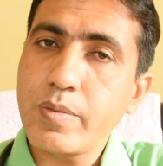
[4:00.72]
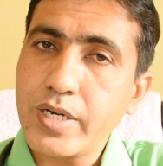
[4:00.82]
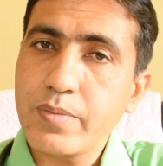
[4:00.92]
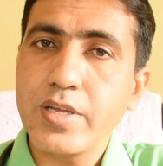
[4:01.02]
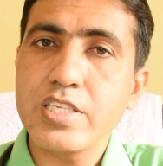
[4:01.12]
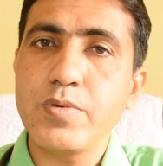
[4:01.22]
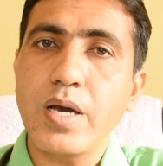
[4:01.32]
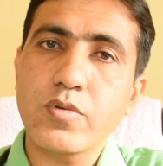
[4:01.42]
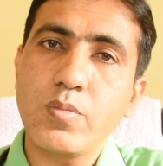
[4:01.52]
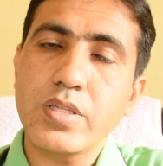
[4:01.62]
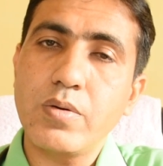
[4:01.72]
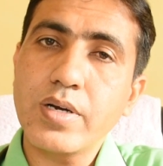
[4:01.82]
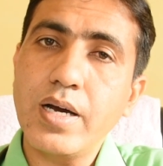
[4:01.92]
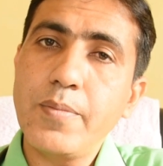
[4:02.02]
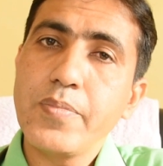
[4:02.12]
में मैं डिफरेंस भी आपको
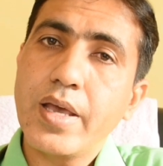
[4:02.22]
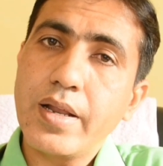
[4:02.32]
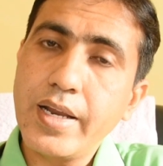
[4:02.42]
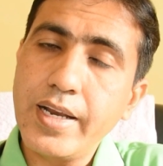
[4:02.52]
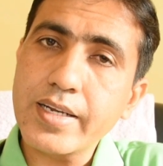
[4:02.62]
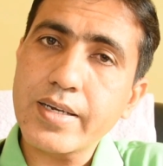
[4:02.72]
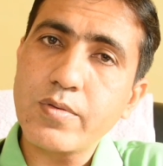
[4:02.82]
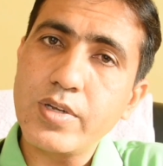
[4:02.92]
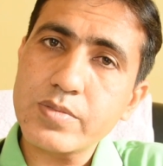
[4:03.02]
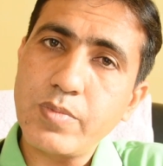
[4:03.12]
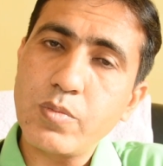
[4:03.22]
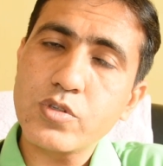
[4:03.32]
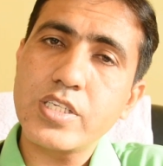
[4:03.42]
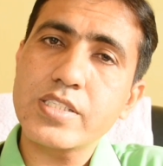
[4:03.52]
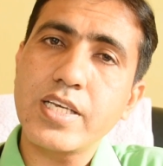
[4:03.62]
बताऊंगा कुलस
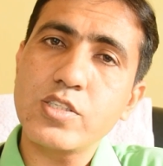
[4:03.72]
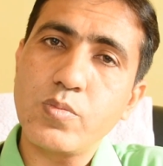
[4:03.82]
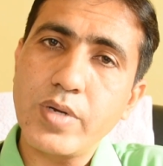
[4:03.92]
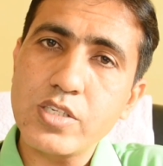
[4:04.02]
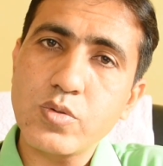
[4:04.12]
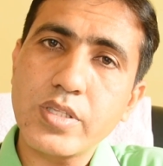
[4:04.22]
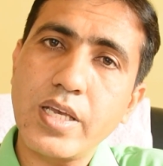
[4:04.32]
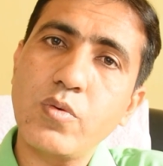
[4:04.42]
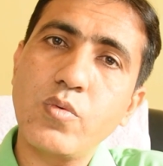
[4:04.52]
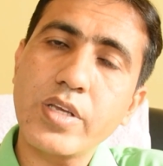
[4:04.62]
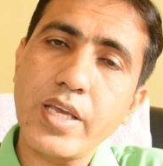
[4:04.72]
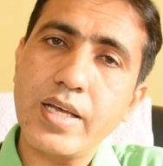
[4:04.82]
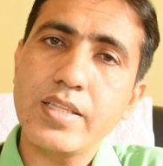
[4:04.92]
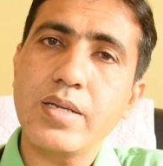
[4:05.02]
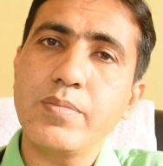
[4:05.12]
बल्बोसस के जो मरीज होते हैं उनके
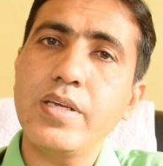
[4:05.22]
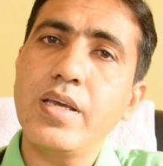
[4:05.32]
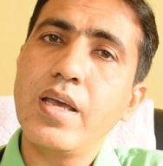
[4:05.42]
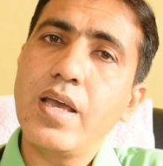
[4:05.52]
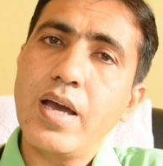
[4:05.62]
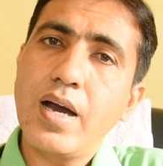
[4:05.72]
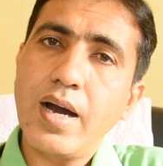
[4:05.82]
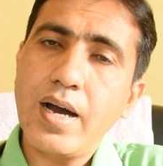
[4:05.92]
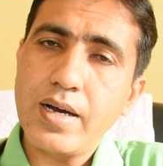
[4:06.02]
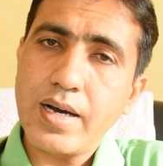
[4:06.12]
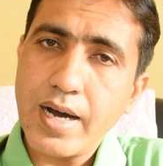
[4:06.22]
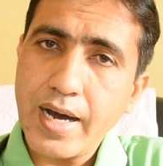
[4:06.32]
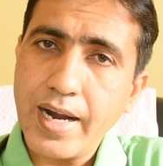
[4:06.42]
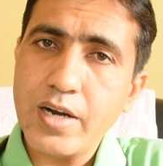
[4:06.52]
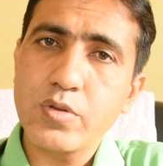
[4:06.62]
अंदर भी
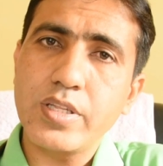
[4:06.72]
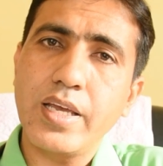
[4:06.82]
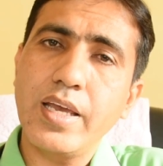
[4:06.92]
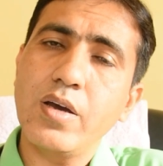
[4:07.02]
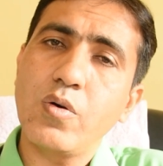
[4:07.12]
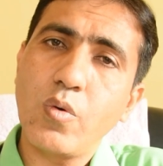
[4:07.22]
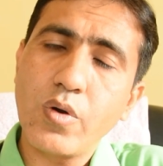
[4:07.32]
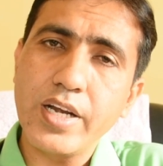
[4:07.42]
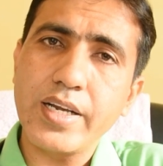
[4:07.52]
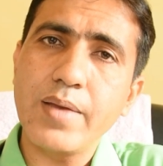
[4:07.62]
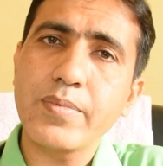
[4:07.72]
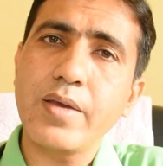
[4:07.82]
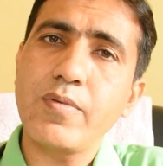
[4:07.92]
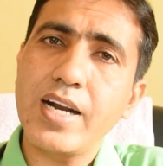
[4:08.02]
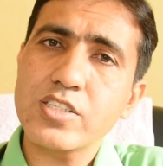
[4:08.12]
हार्ड होते हैं होर्नी टाइप
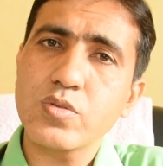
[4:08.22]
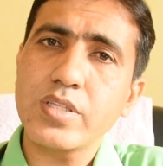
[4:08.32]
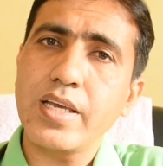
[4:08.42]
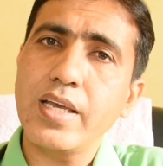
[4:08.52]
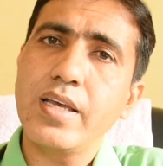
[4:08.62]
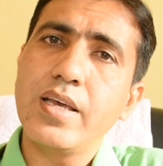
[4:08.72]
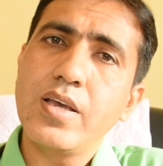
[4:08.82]
के वार्ड्स होते हैं